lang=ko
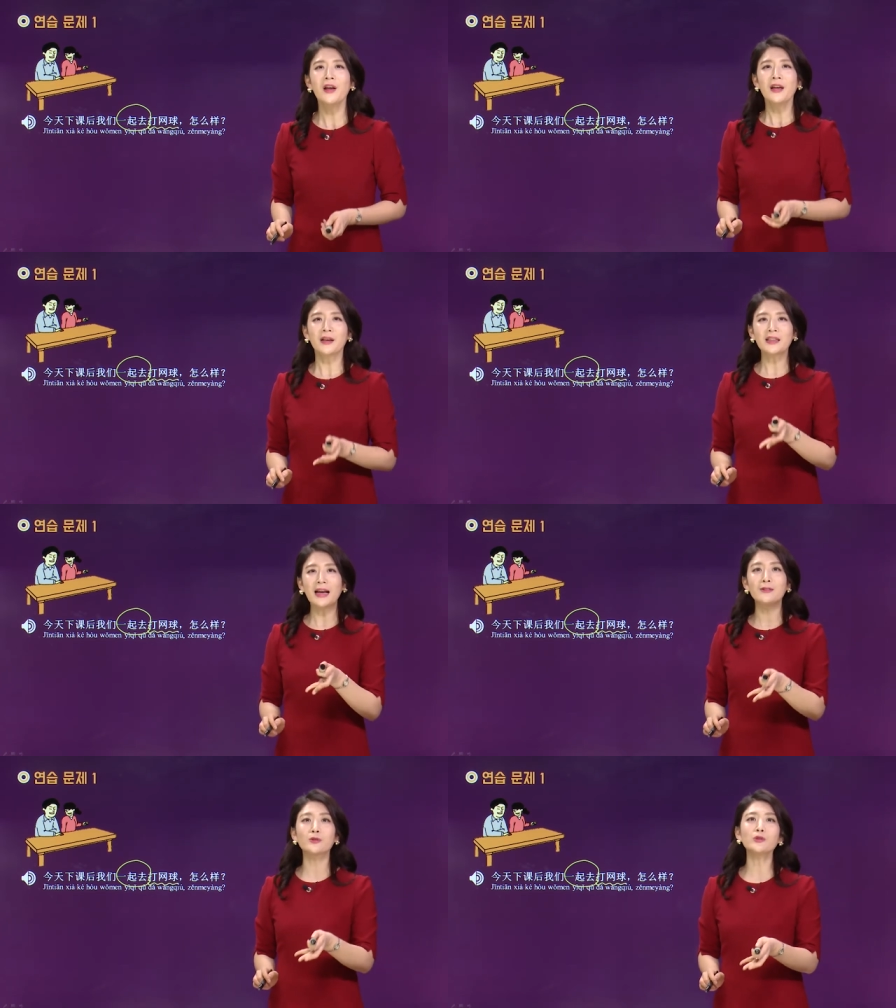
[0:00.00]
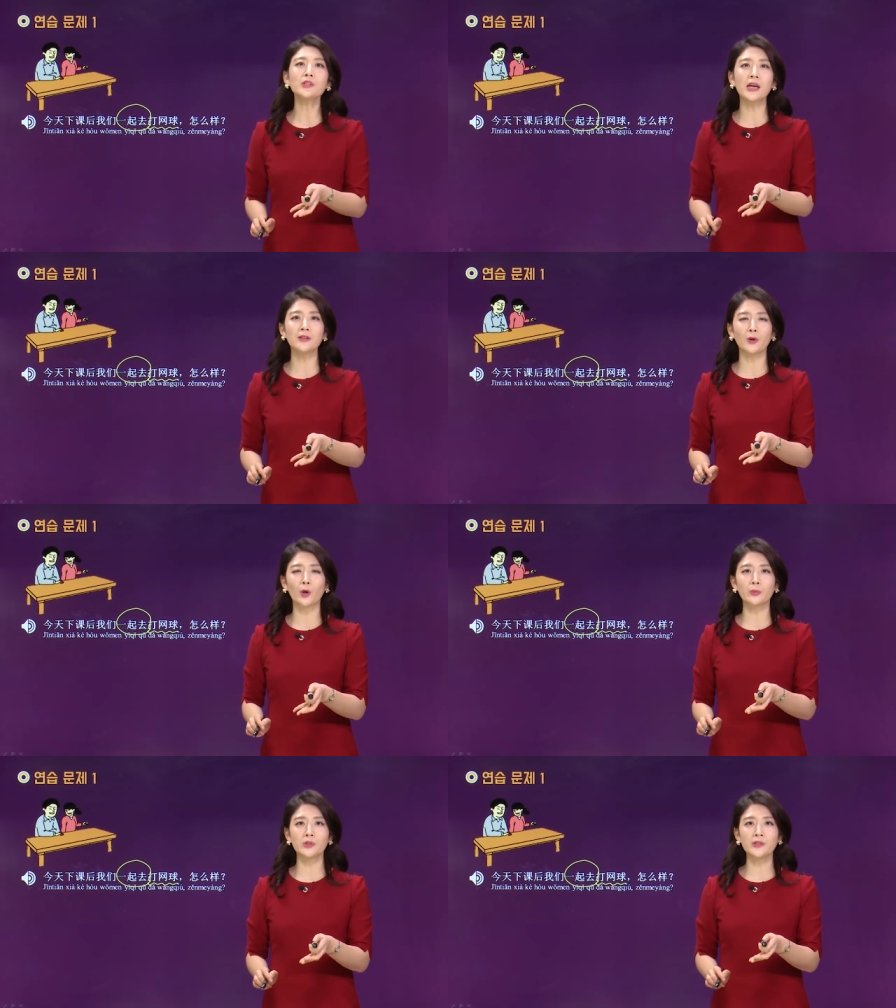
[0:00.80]
이게 단순 제안은
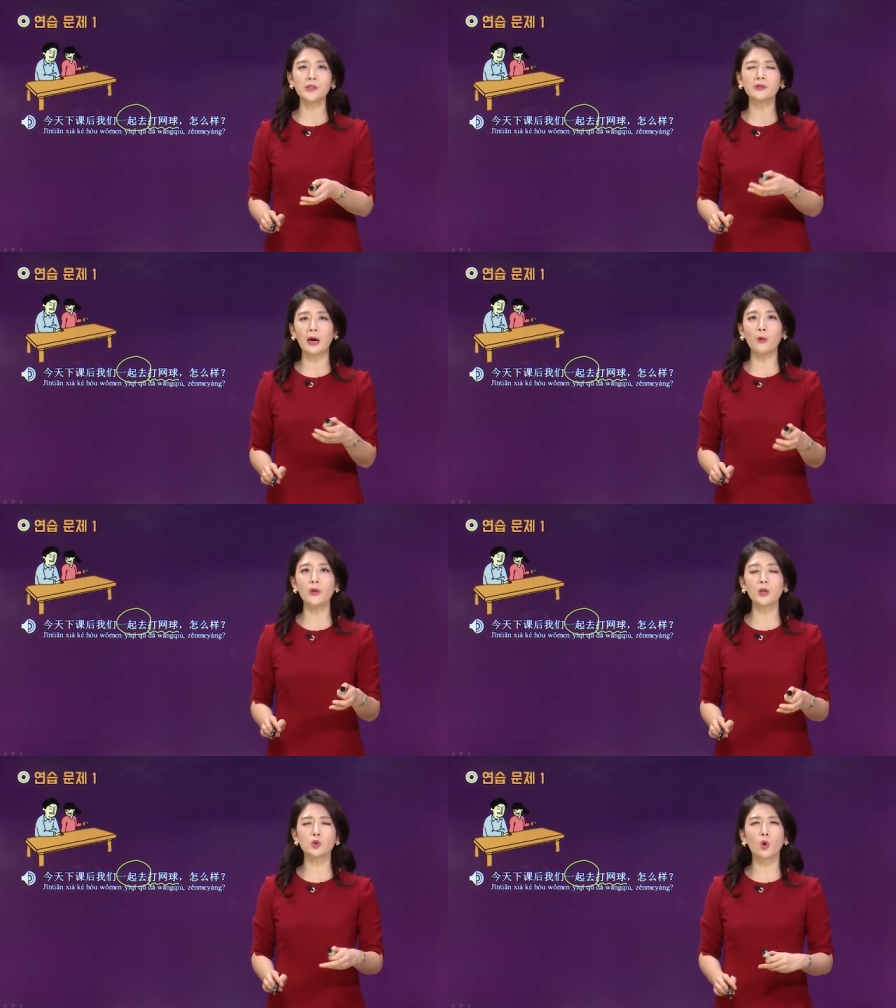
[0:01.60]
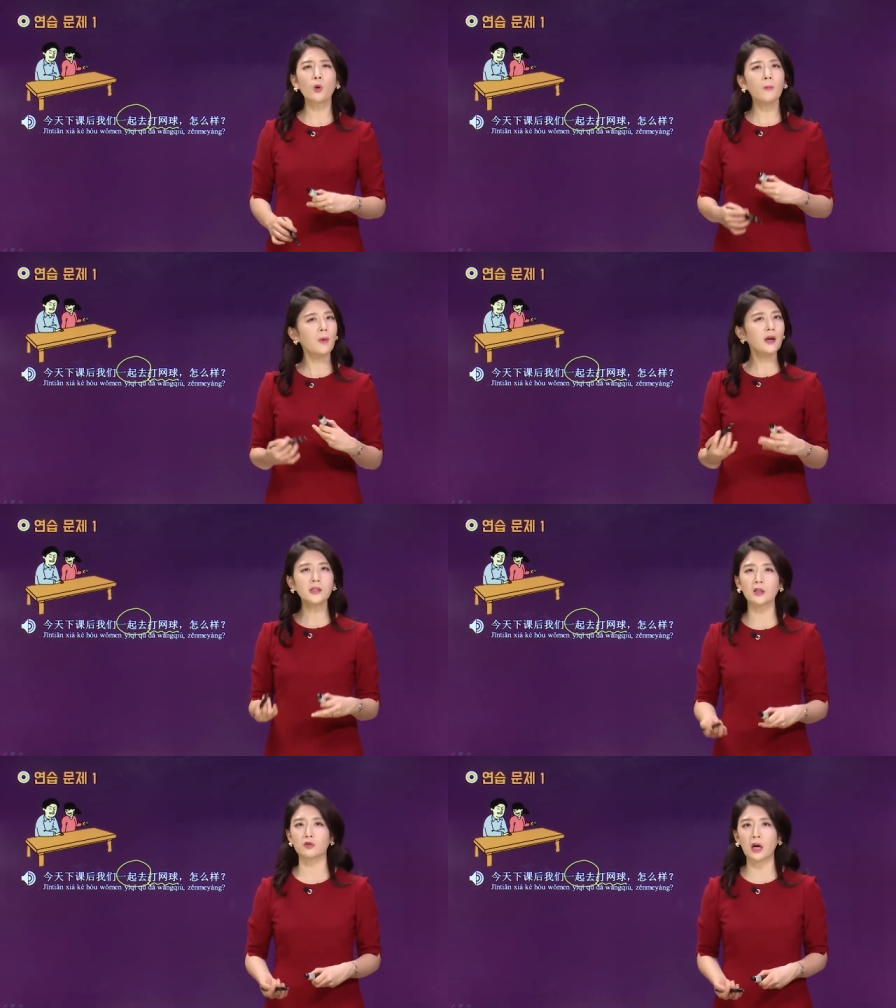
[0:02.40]
여러분 실제로 나오냐 정말
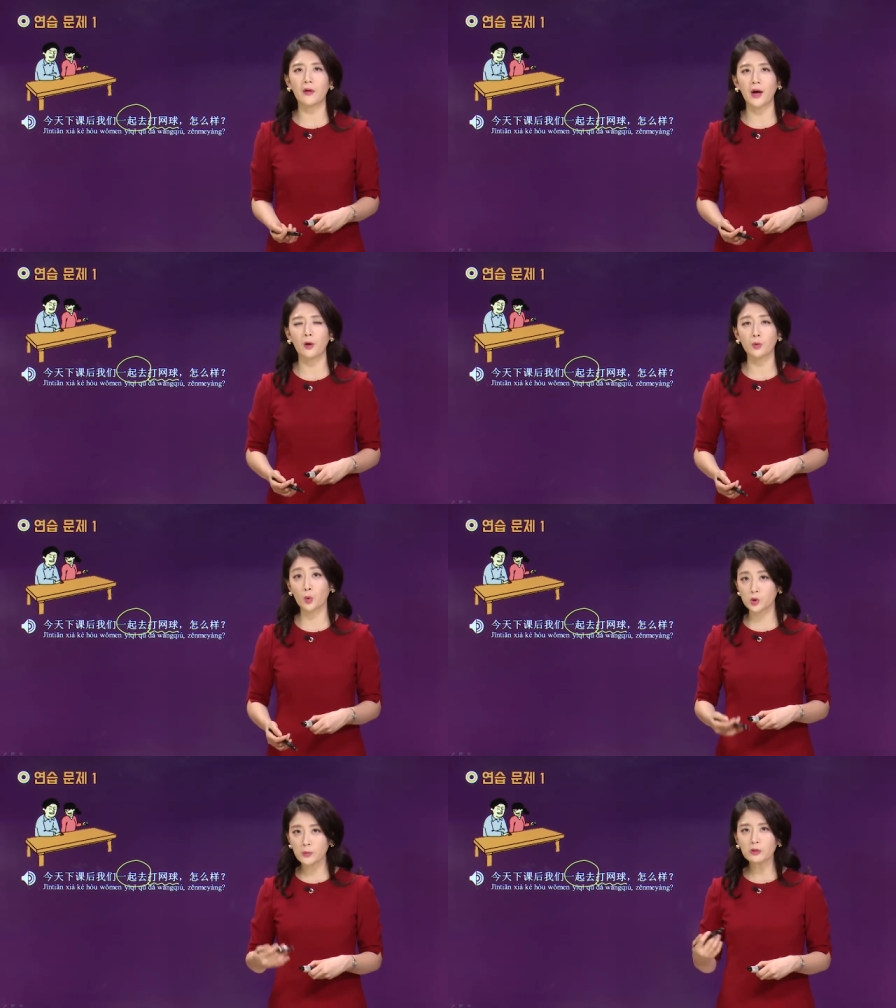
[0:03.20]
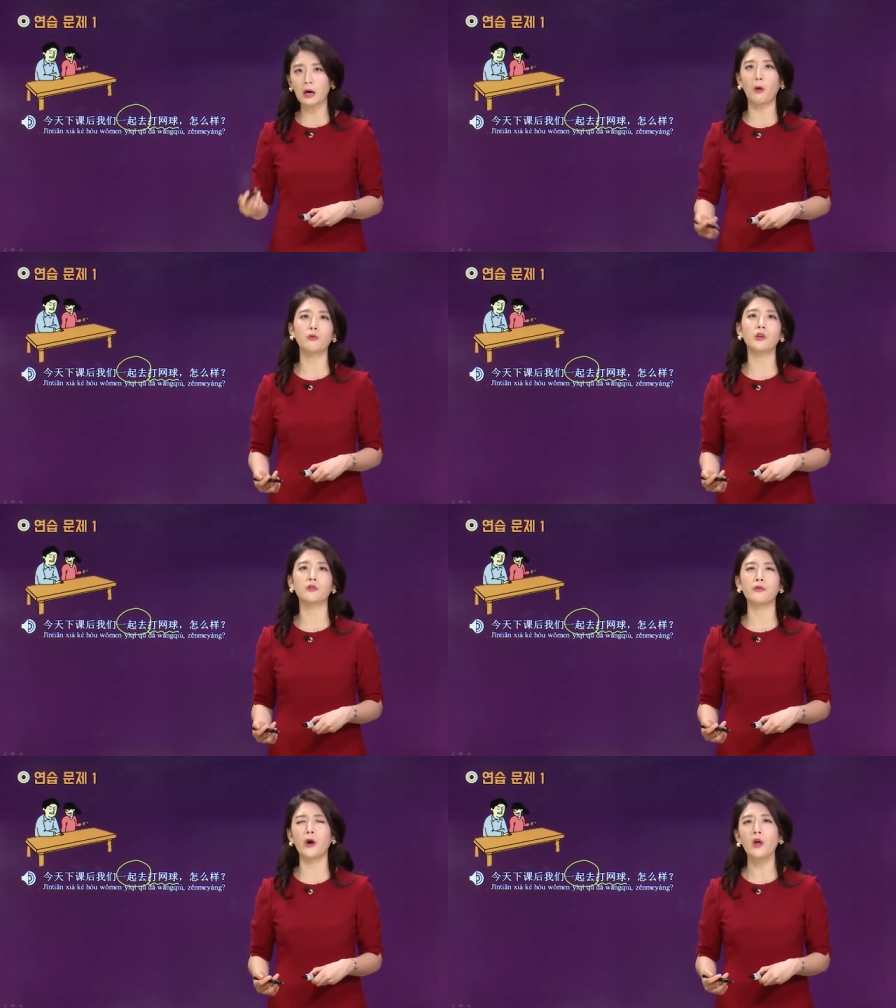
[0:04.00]
자주 나와요. 요즘에도 나오고
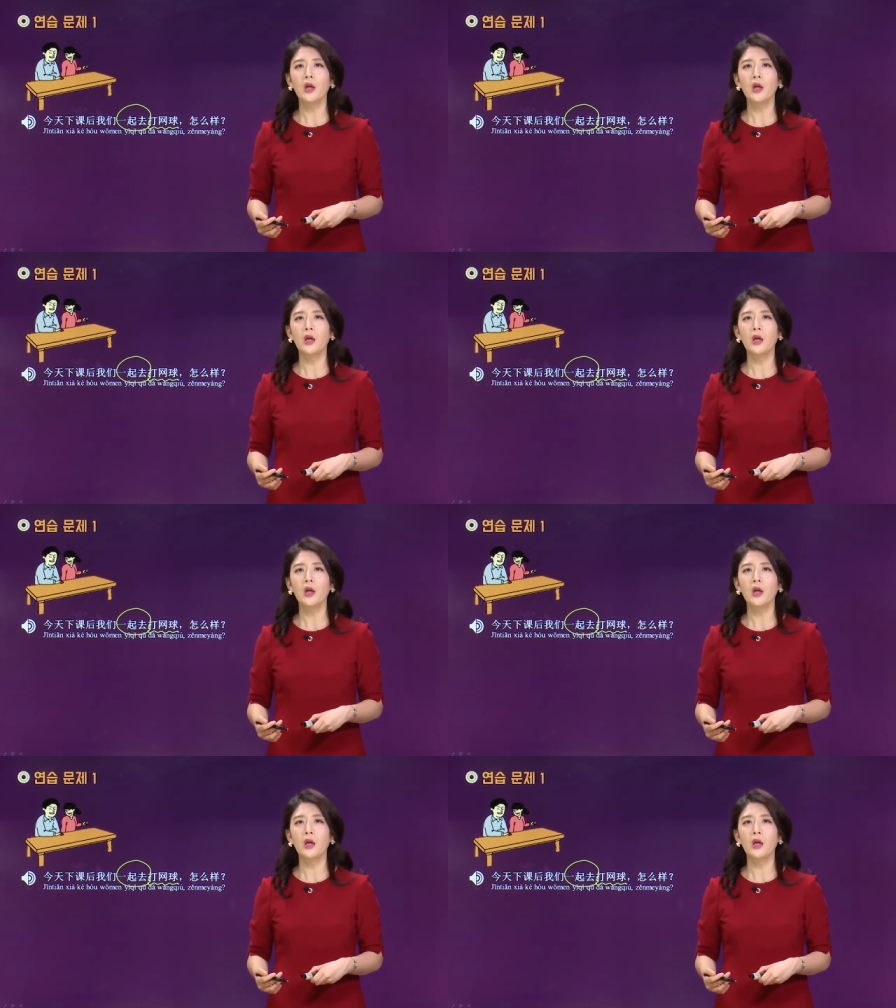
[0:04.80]
있고요.